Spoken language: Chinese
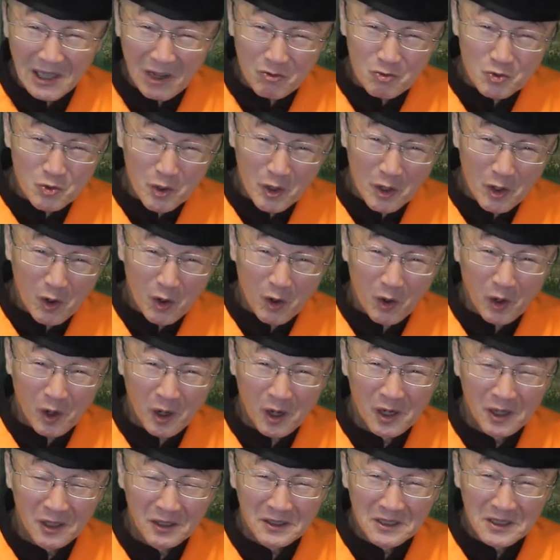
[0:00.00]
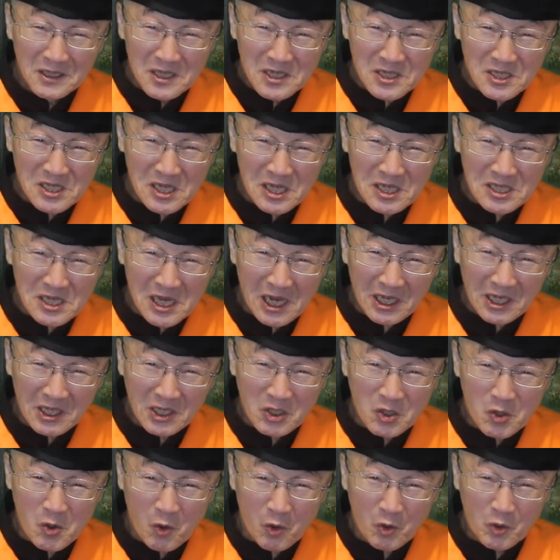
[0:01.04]
到最后现在
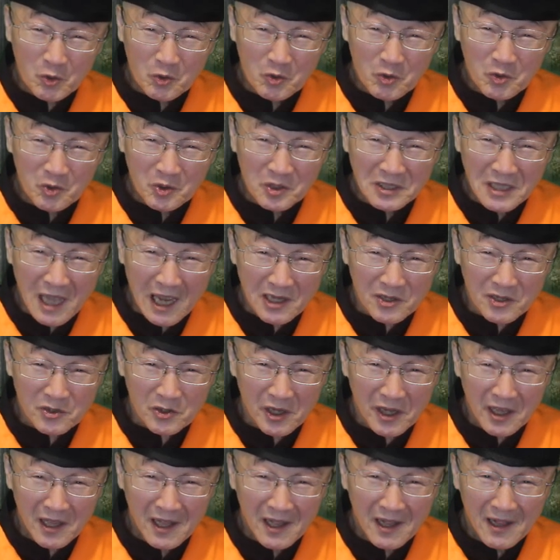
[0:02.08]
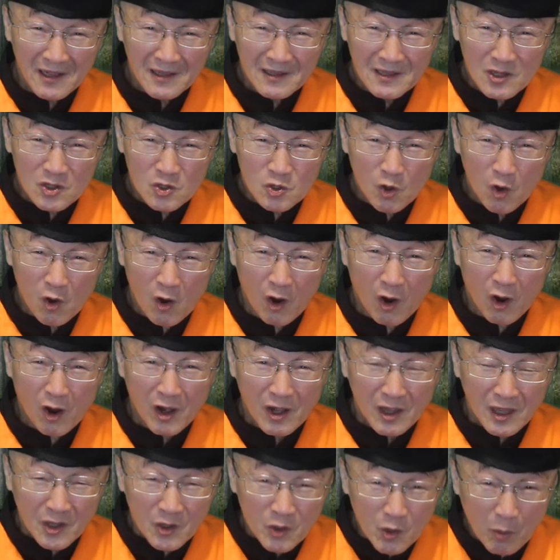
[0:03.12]
英国伦敦大学说哈
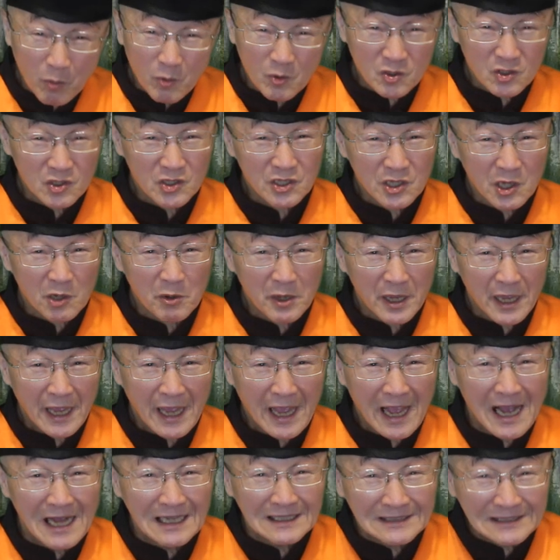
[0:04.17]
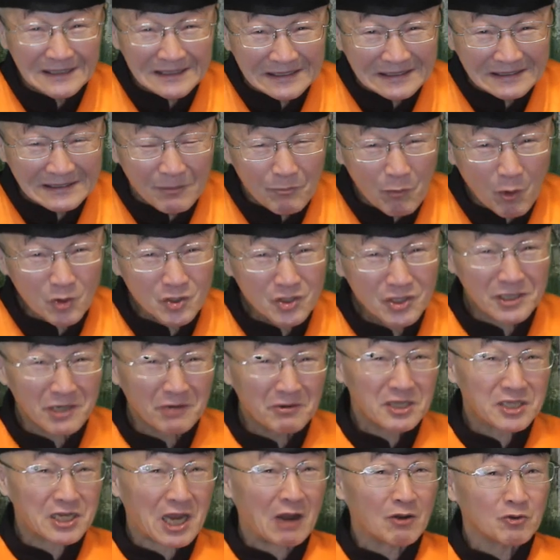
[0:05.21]
有博士学位，博士学
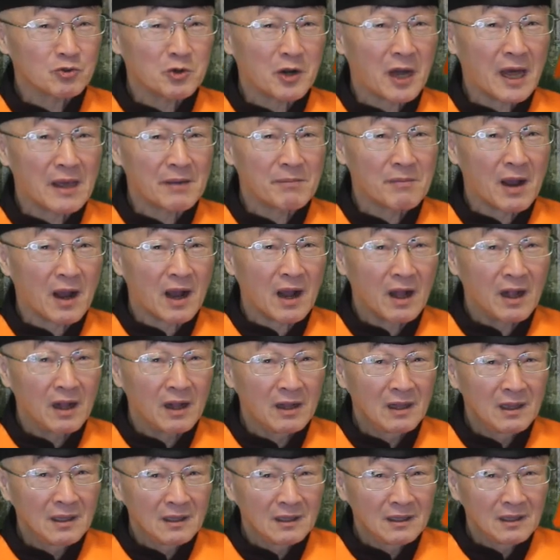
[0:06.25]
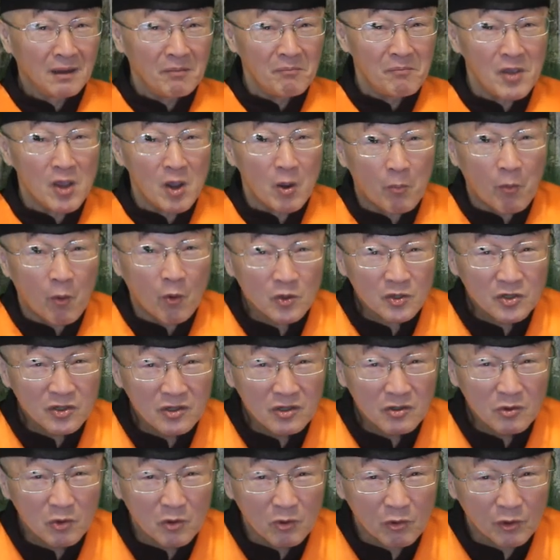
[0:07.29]
位瞧出来嘛？没有博
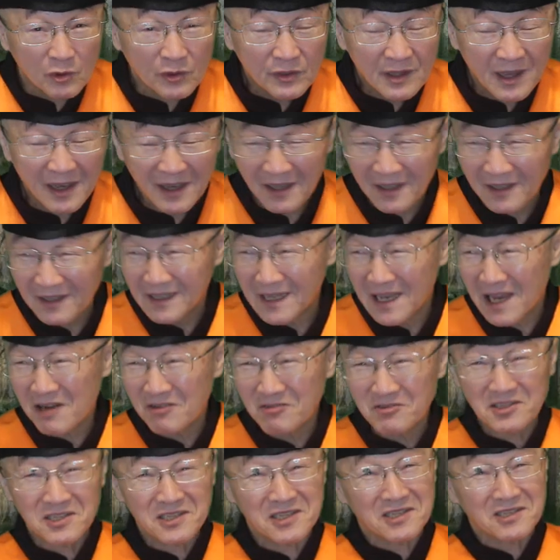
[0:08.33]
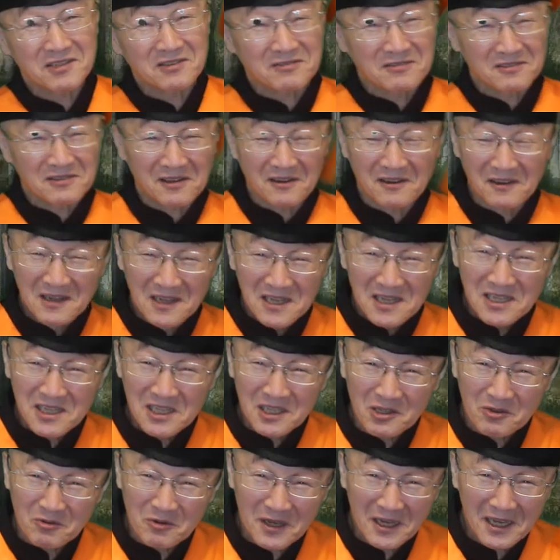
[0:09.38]
士论文，笑死哦！
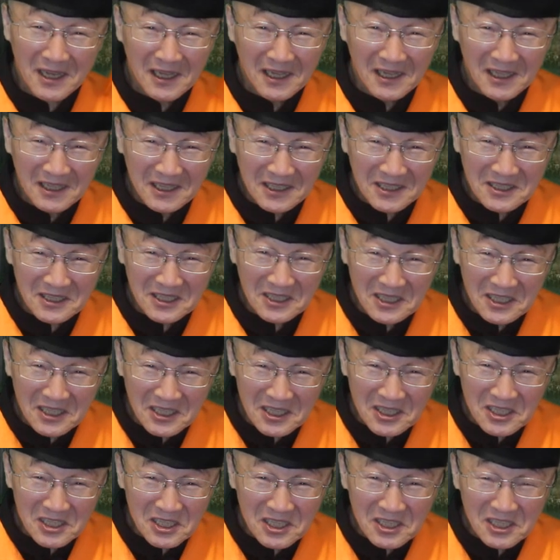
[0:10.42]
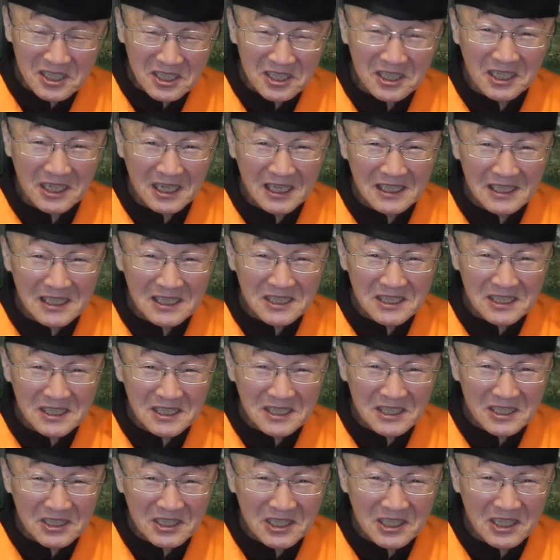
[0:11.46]
这个位这一这这。
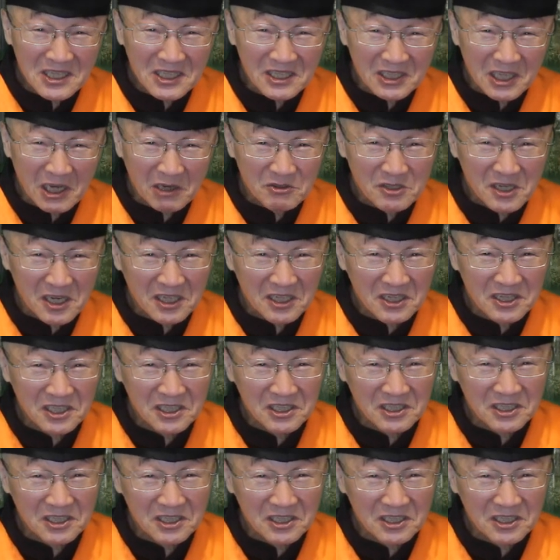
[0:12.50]
第一个条件跟第